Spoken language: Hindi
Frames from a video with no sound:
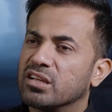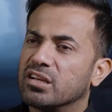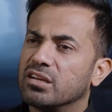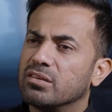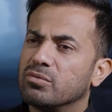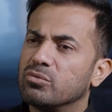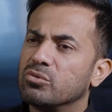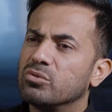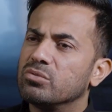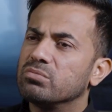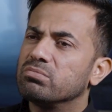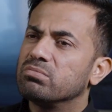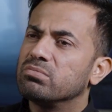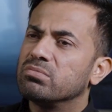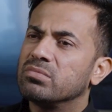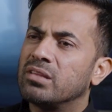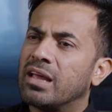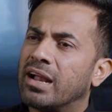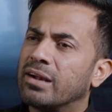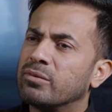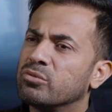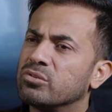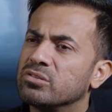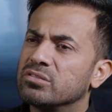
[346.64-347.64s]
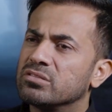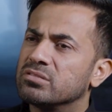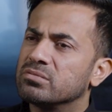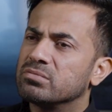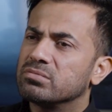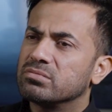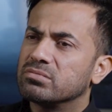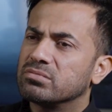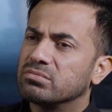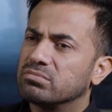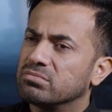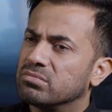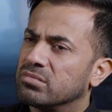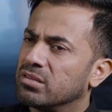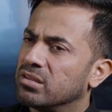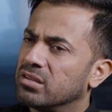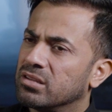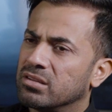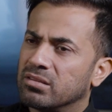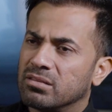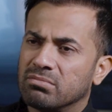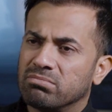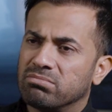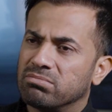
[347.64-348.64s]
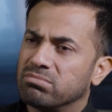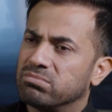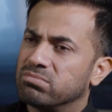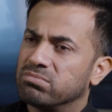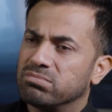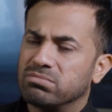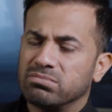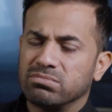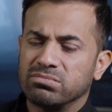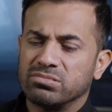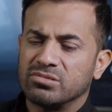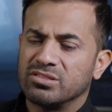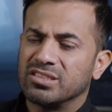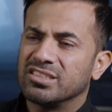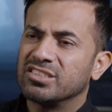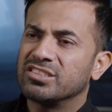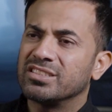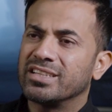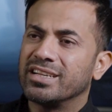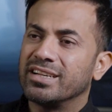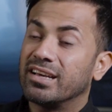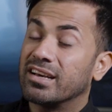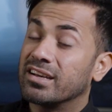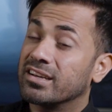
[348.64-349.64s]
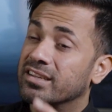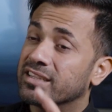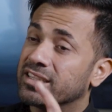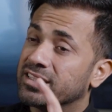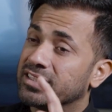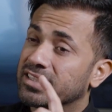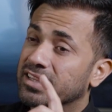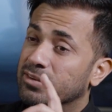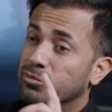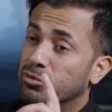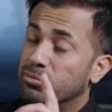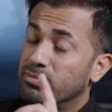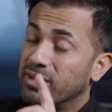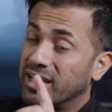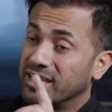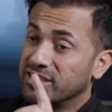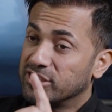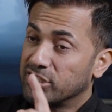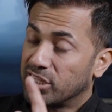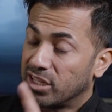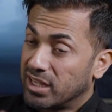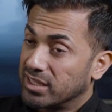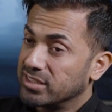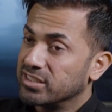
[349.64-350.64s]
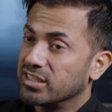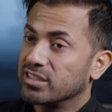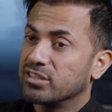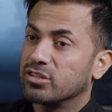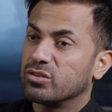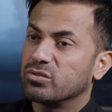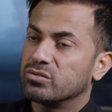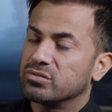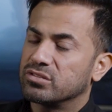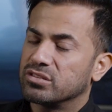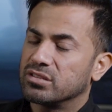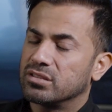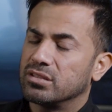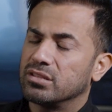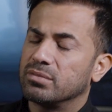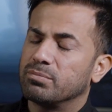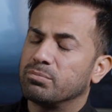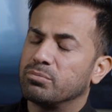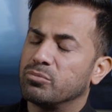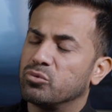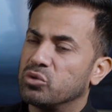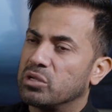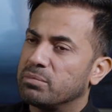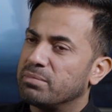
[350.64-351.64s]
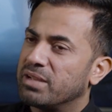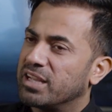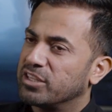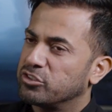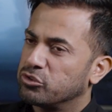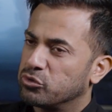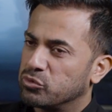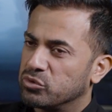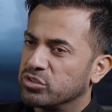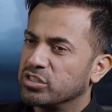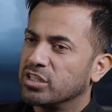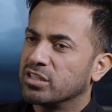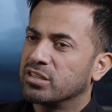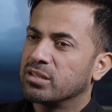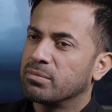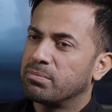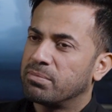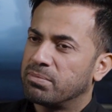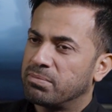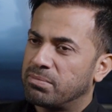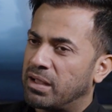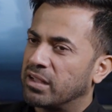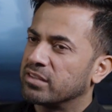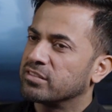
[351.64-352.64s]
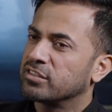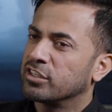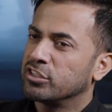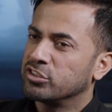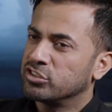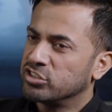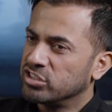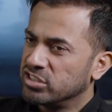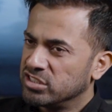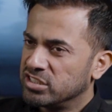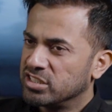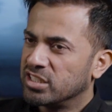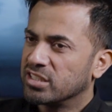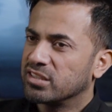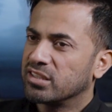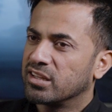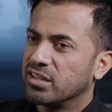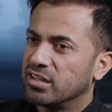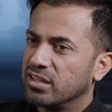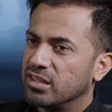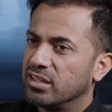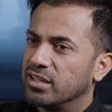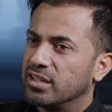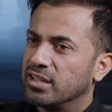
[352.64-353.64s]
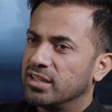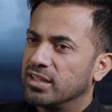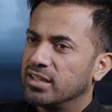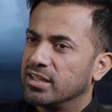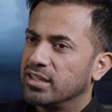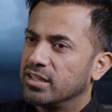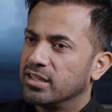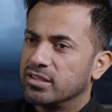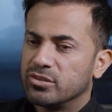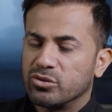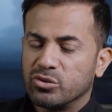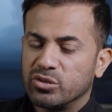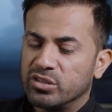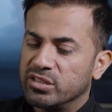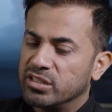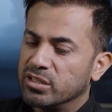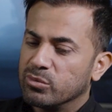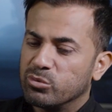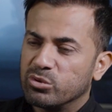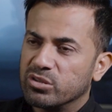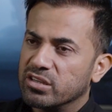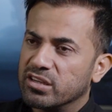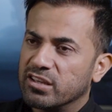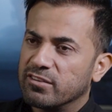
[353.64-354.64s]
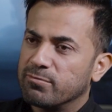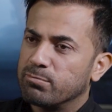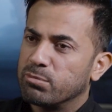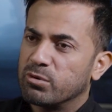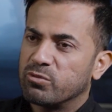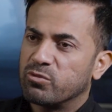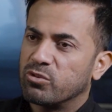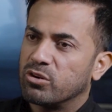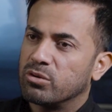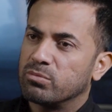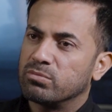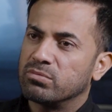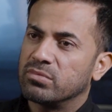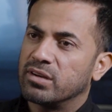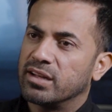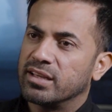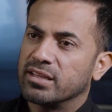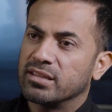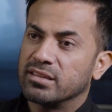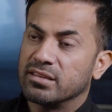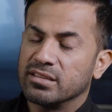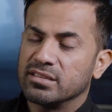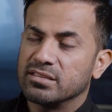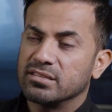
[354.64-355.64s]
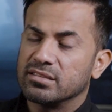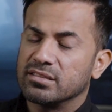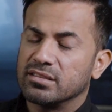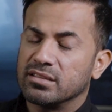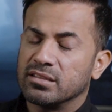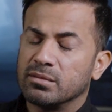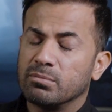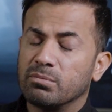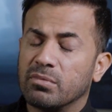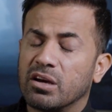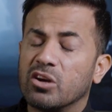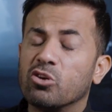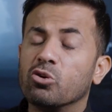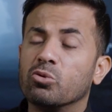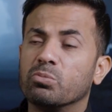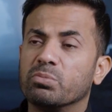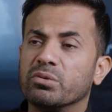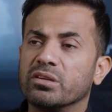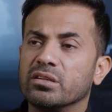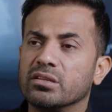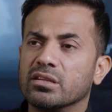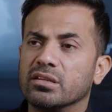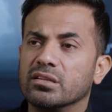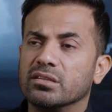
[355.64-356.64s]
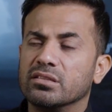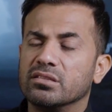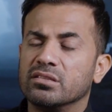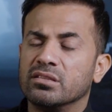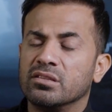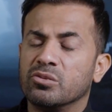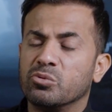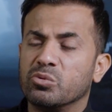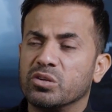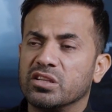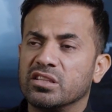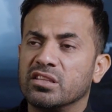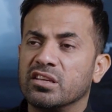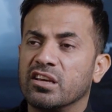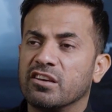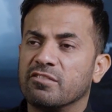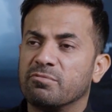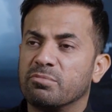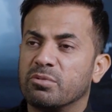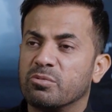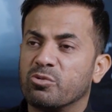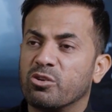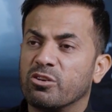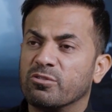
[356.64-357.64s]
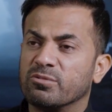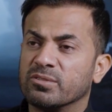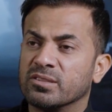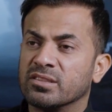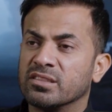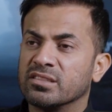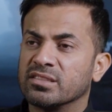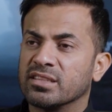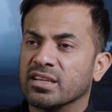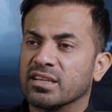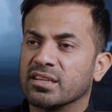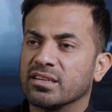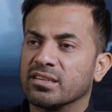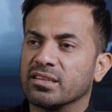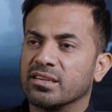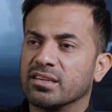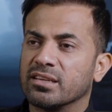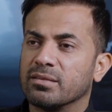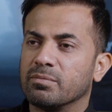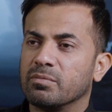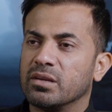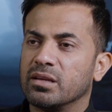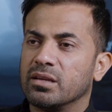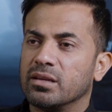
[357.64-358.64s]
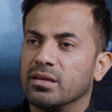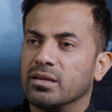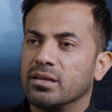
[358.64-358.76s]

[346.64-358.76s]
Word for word: था वो दैट वॉज सस्टेन अगर इंडिया वो मैच हार जाता उस दिन पूरा मैच हो जाता पाकिस्तान जीत जाता तो इंडिया वुडन हैव परफॉर्म लाइक दिस इन माई ओपिनियन द वे दे हैव परफॉर्म इन द सेकेंड गेम